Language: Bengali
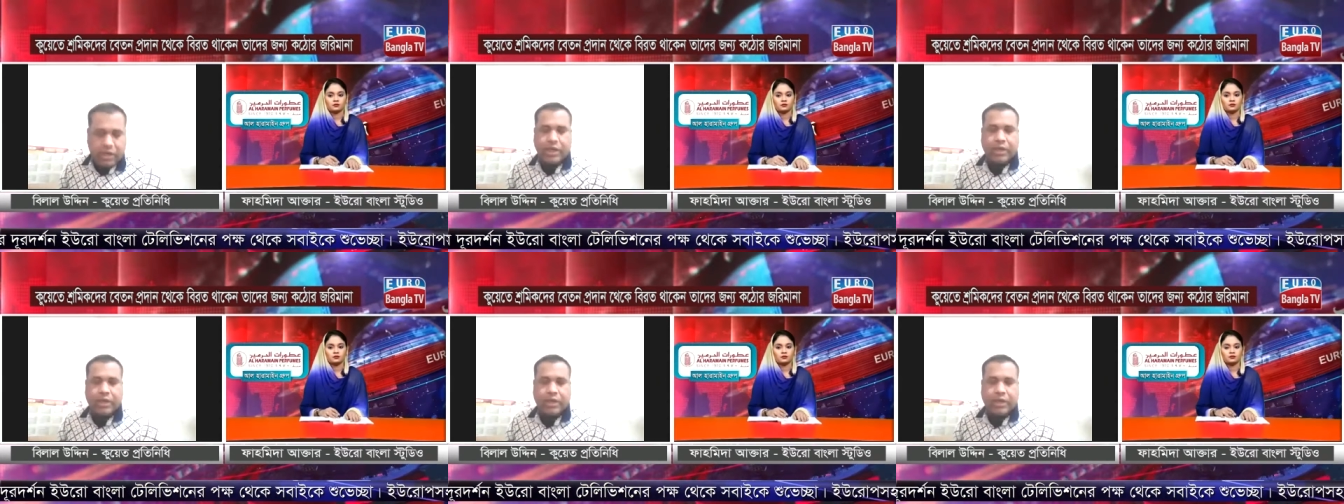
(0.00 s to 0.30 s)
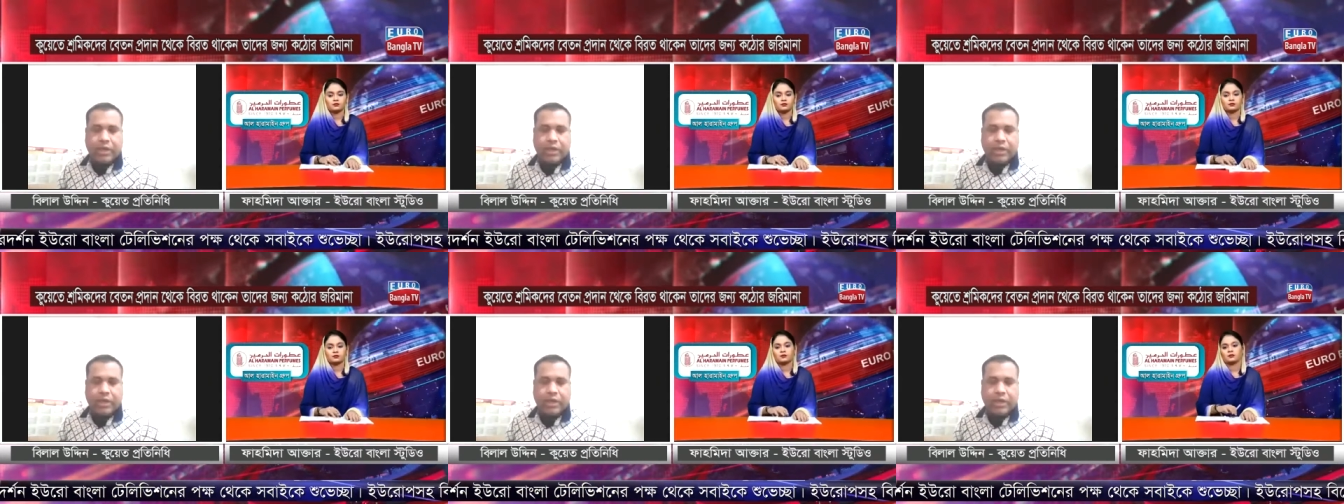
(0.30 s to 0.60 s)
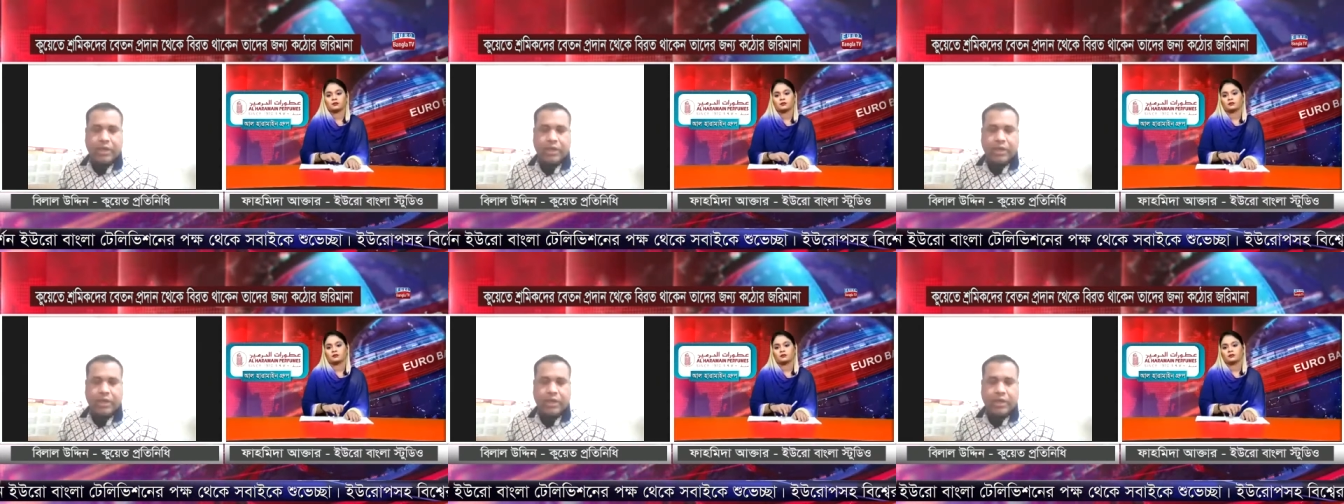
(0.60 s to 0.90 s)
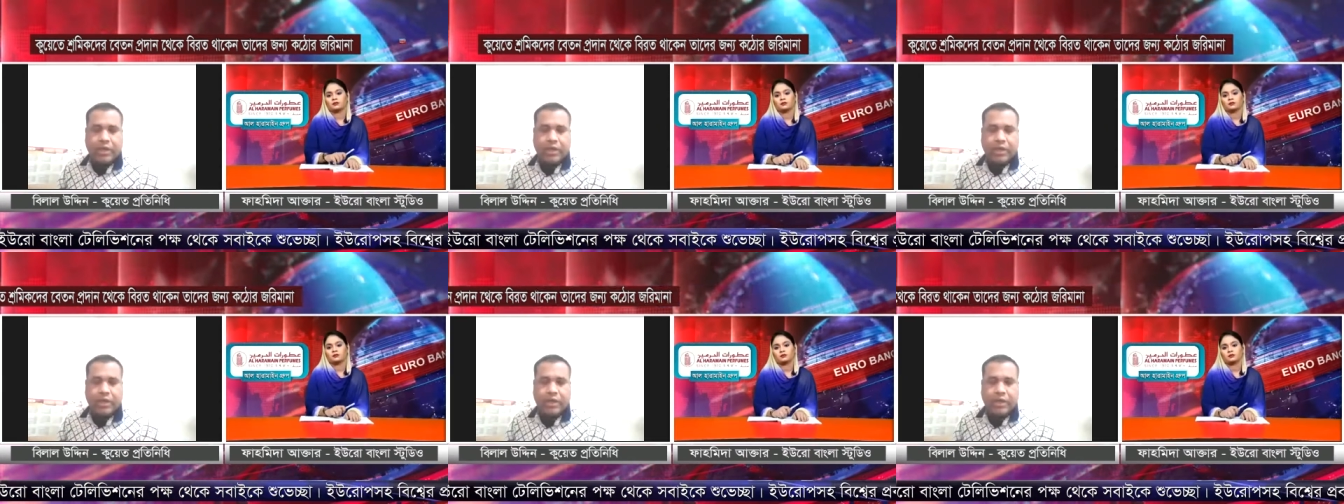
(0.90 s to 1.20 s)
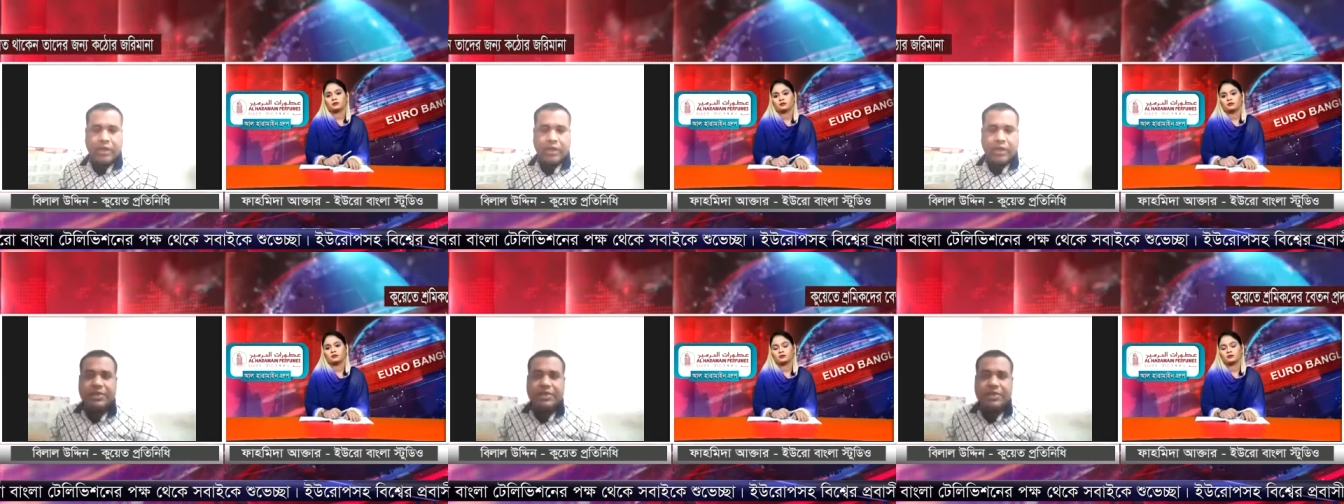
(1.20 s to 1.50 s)
তিনটি
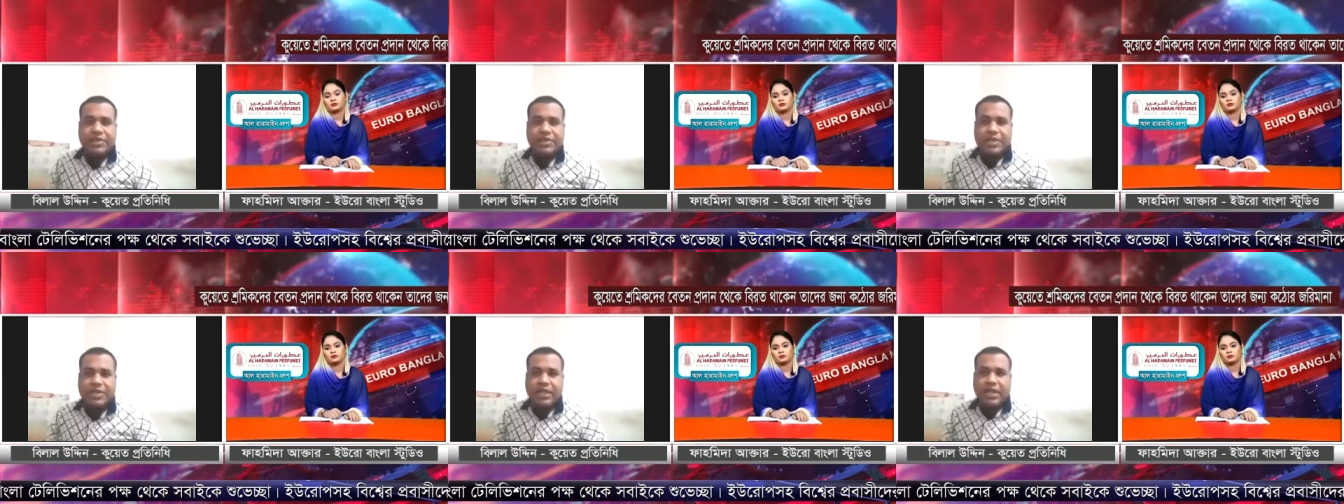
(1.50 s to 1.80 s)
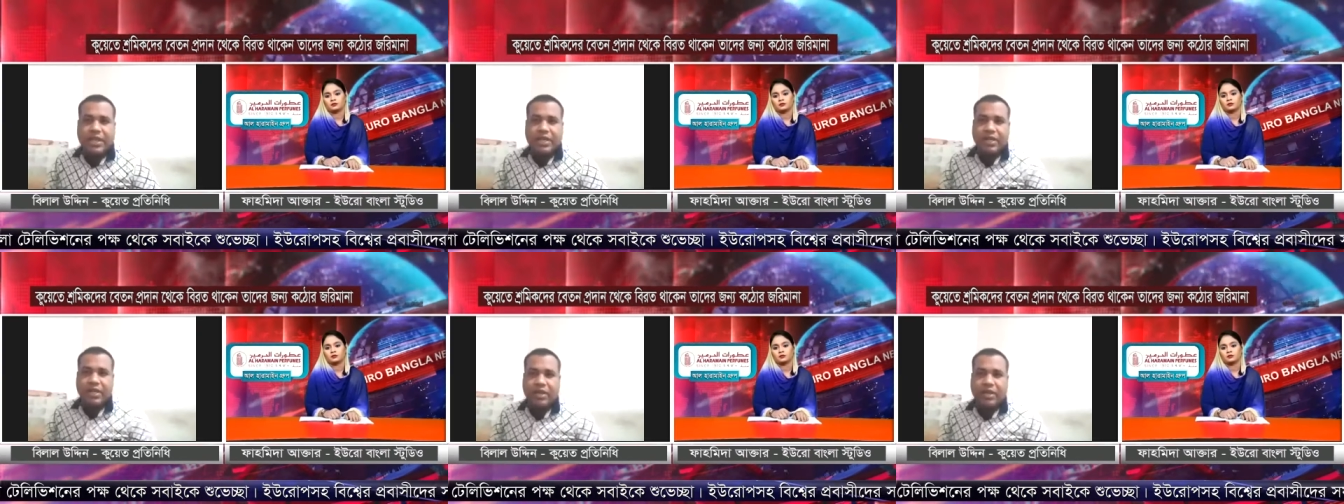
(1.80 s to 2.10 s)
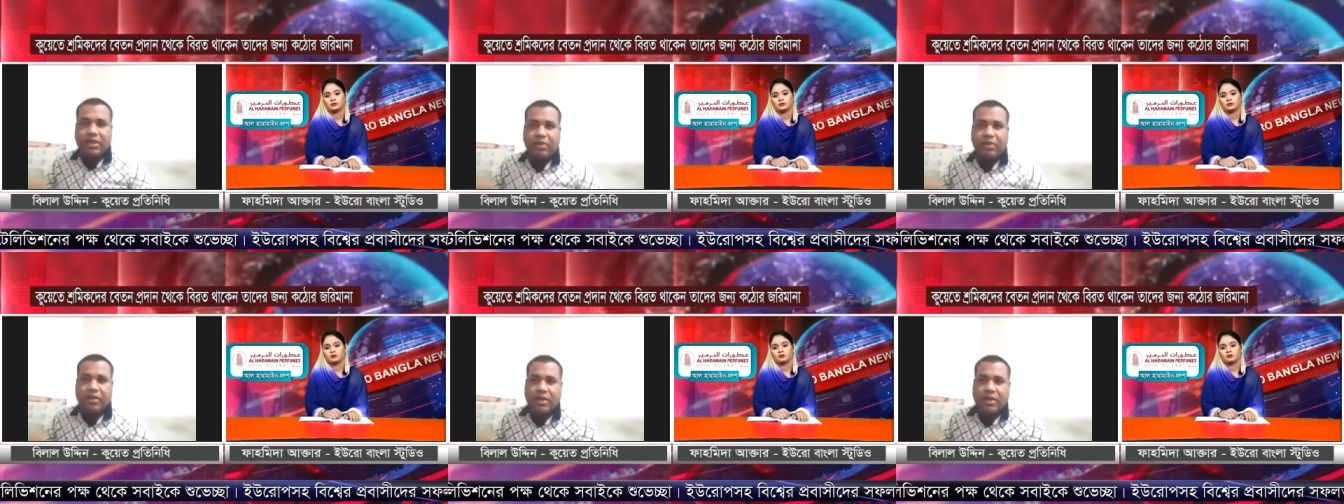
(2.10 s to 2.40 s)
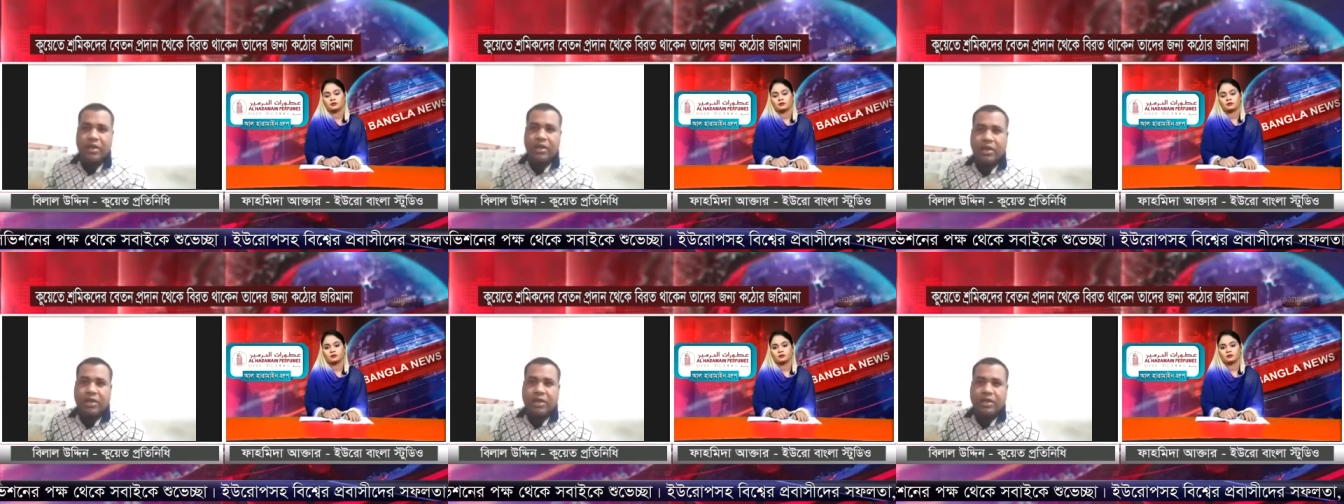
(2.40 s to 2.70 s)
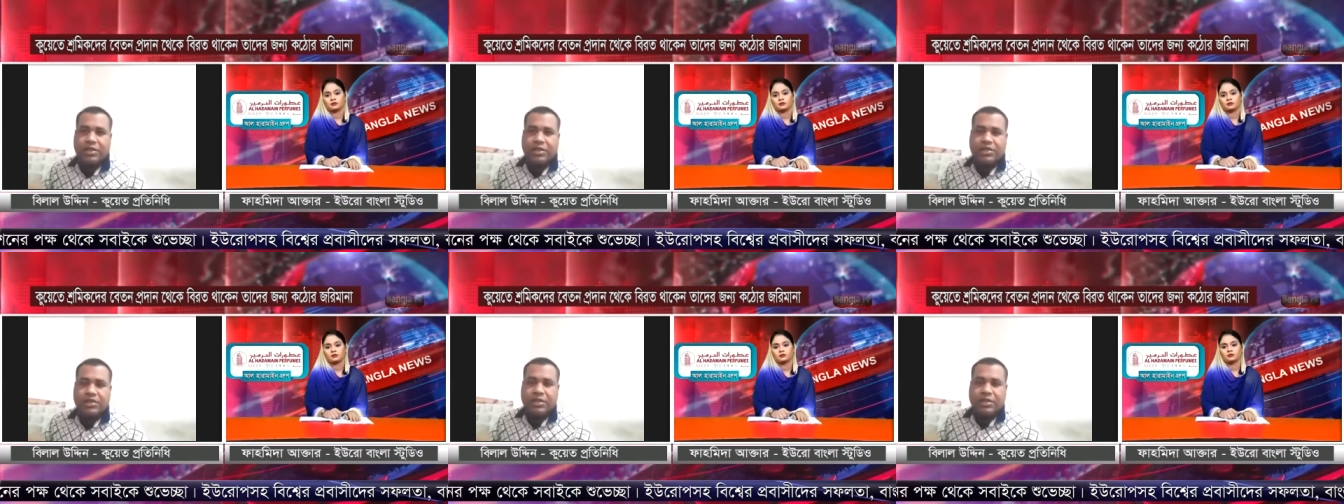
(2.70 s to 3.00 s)
তিনটি এলাকা
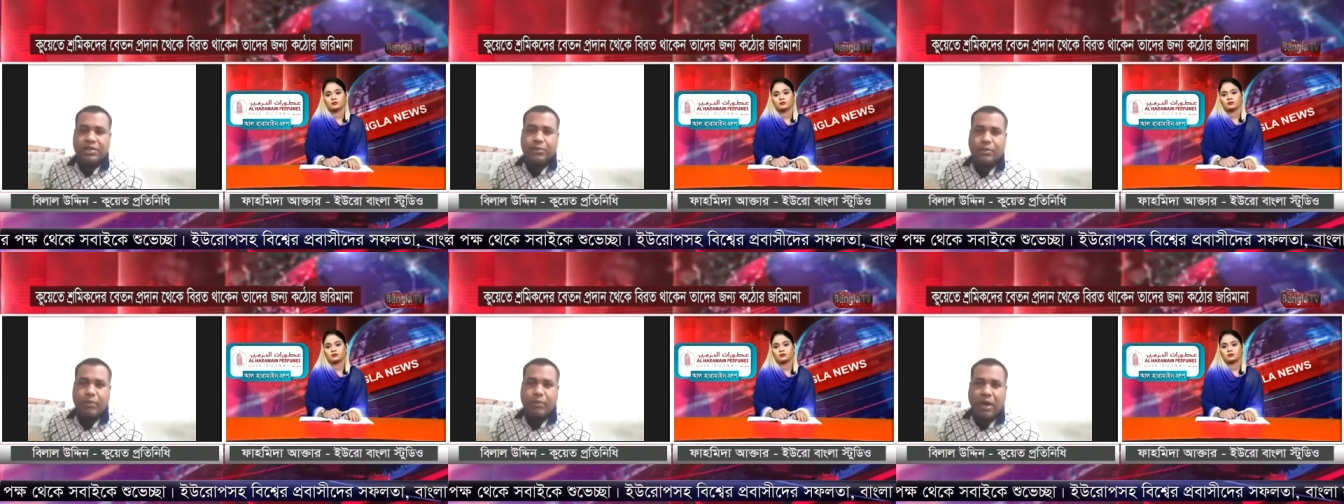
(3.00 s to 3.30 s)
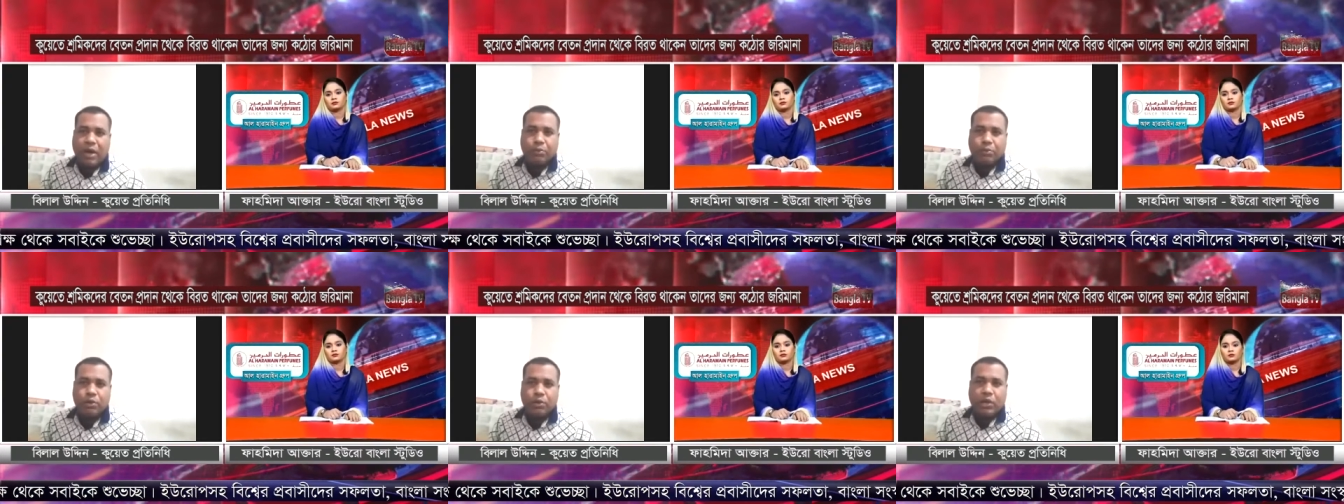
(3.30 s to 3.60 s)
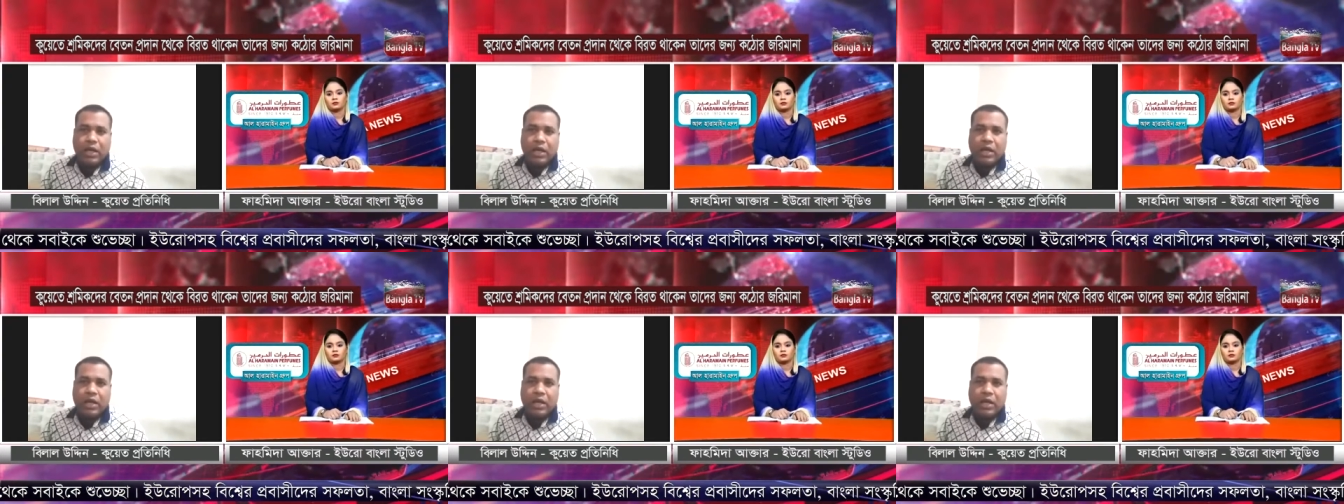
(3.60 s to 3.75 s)
যেমন মাহবুল্লাহ